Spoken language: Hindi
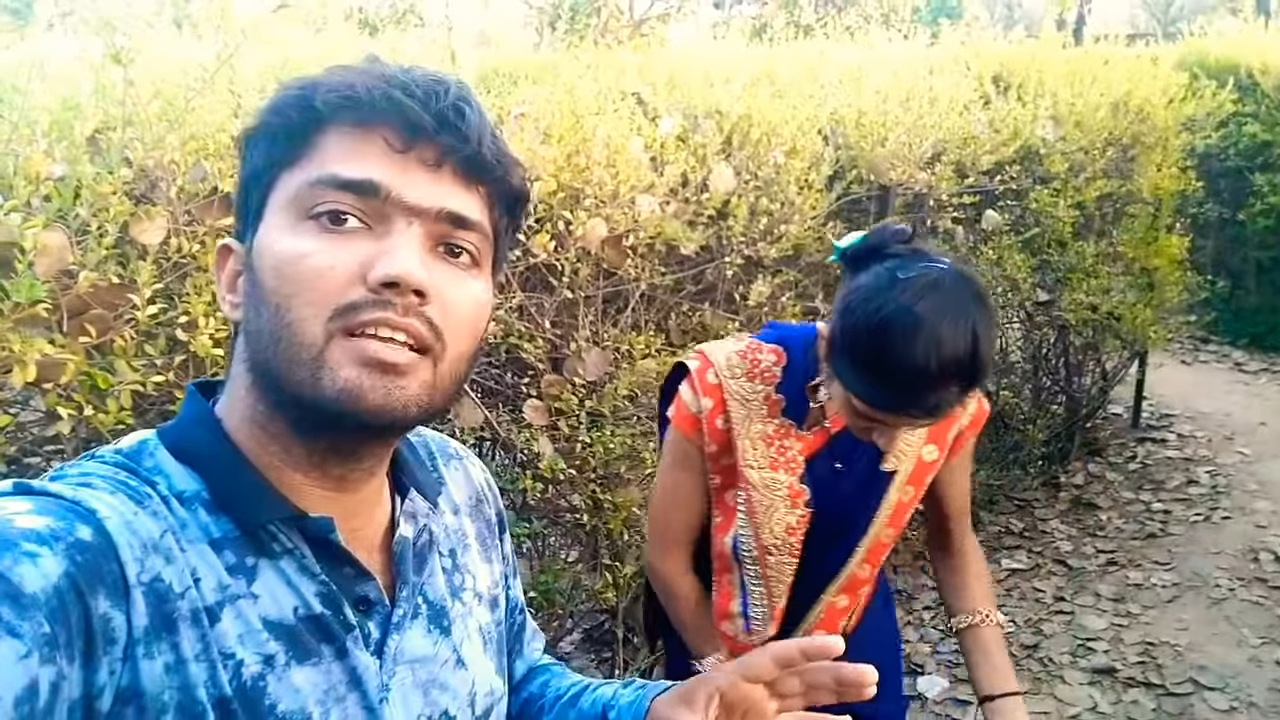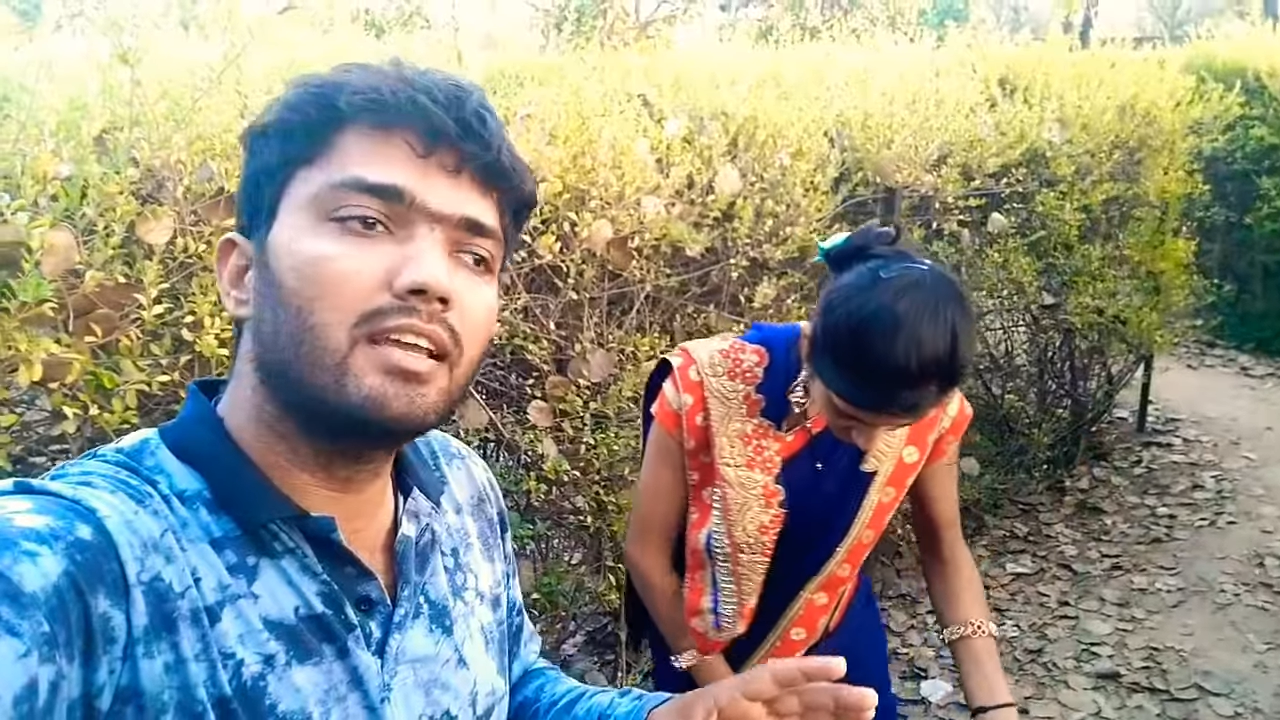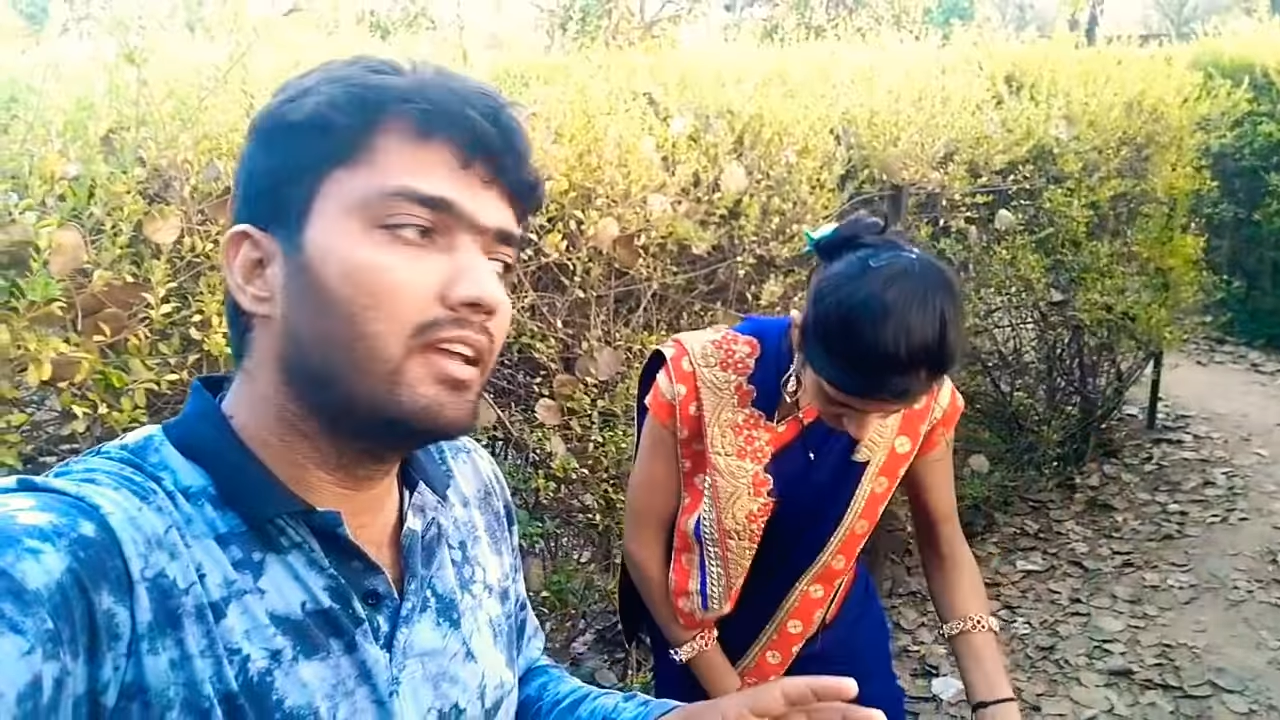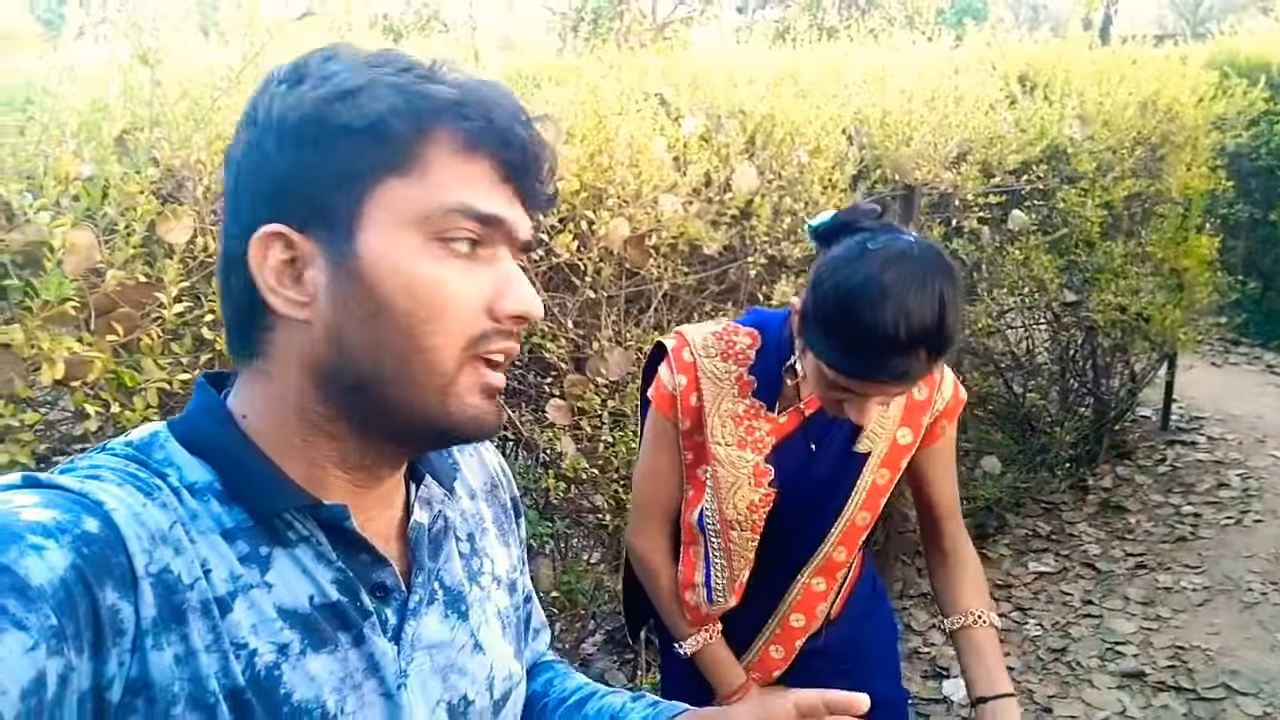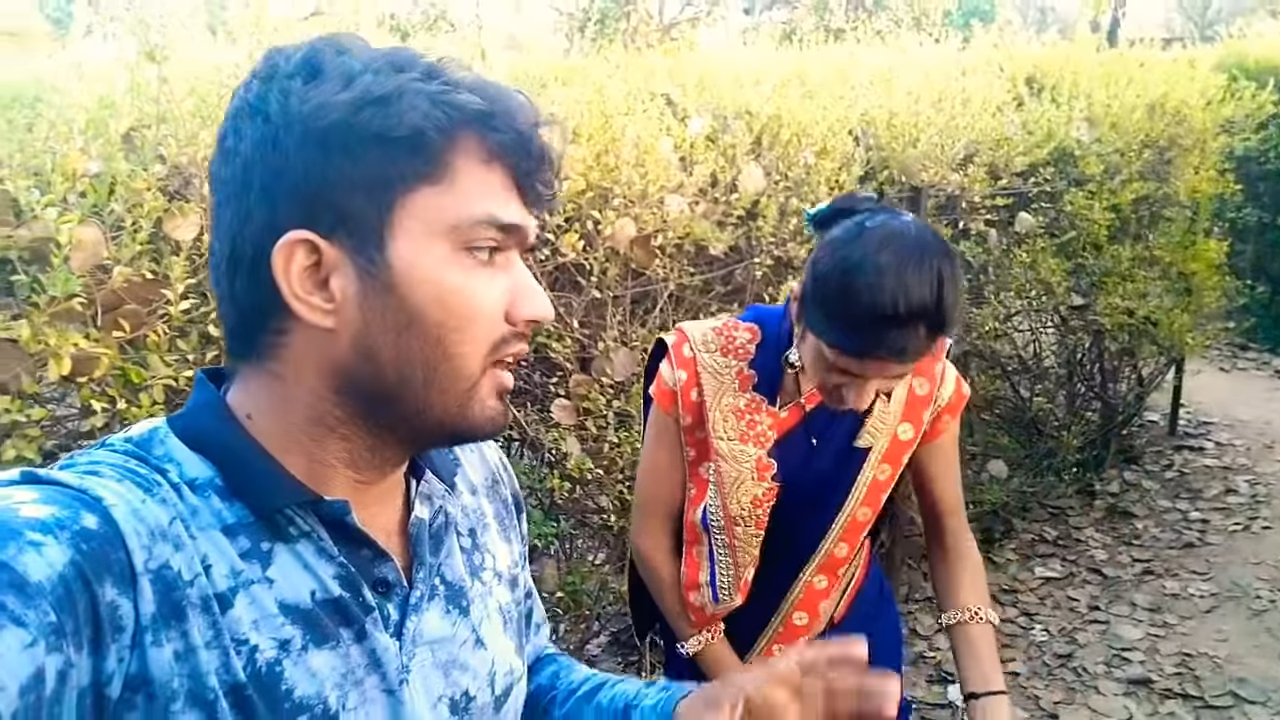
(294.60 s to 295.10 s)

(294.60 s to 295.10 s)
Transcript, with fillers: लिए